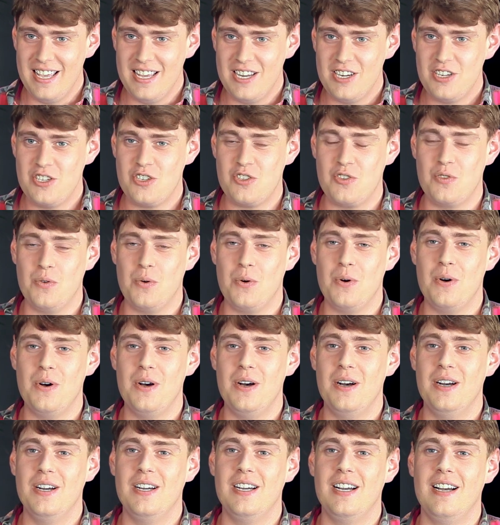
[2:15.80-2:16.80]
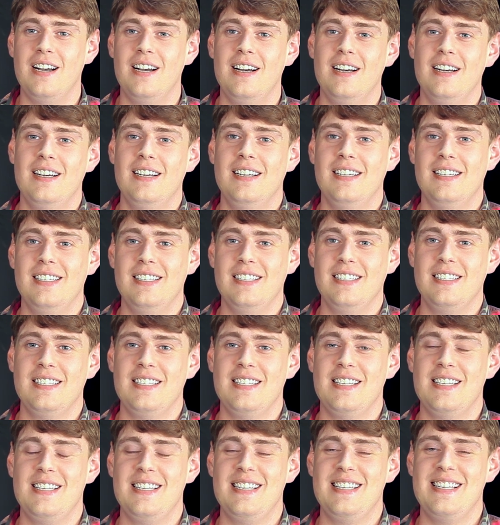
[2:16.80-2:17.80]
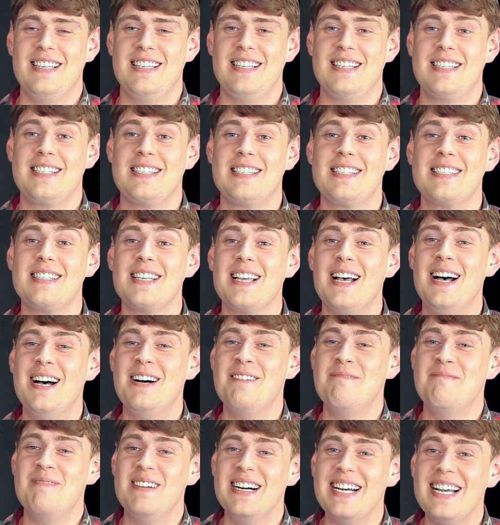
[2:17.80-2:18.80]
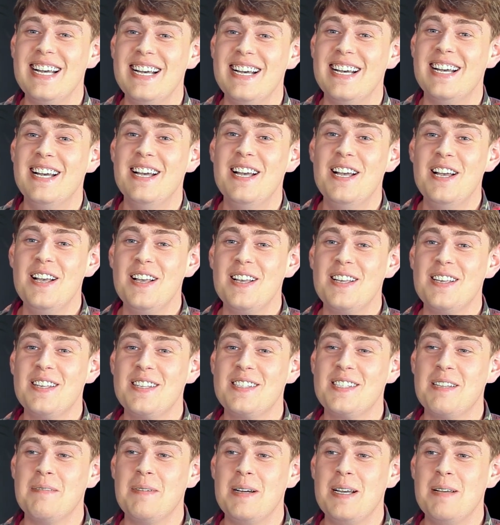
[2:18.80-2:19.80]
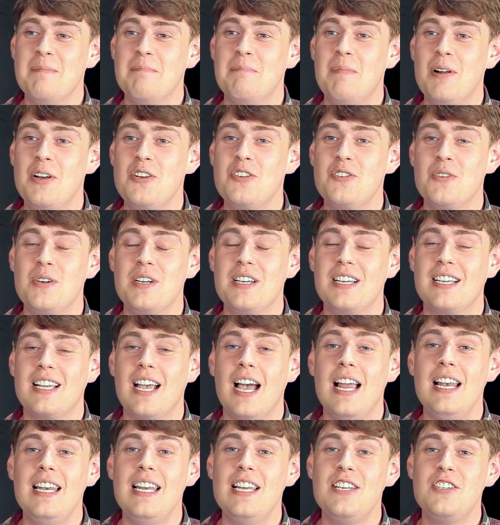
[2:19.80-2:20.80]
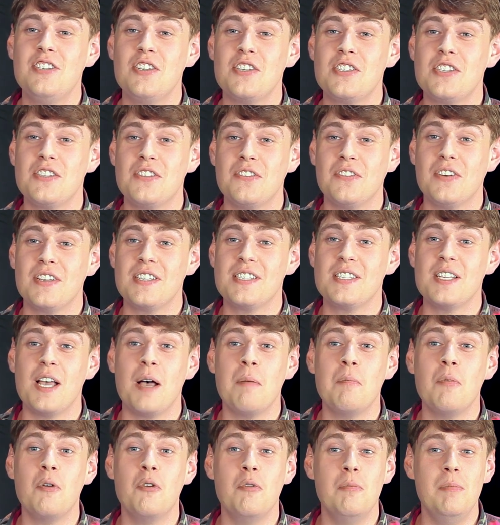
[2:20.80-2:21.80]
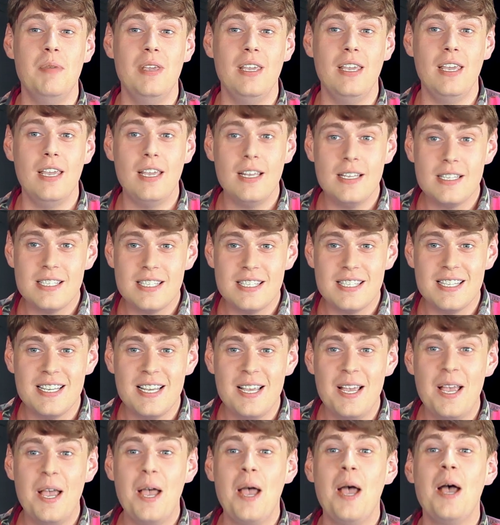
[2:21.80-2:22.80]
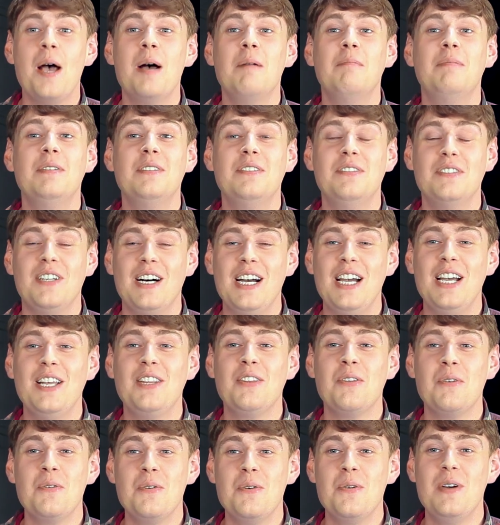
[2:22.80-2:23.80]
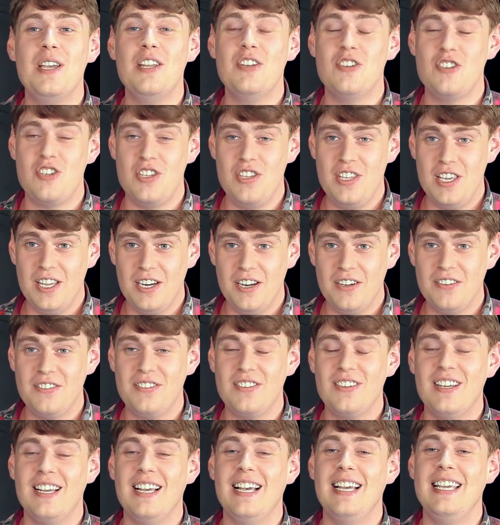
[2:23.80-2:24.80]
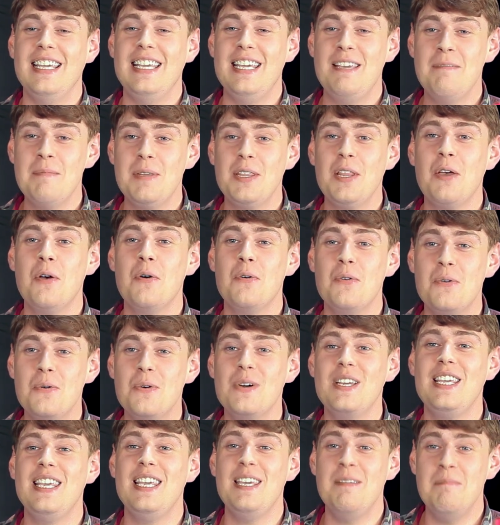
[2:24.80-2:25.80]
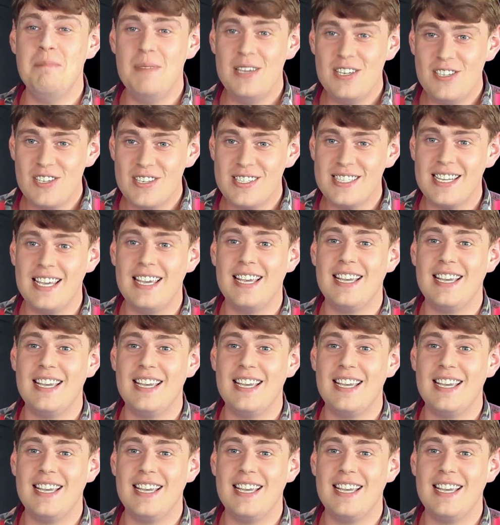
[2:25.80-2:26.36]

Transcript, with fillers: что э, самое самое большое количество самоубийц бывает у инженеров а именно у химических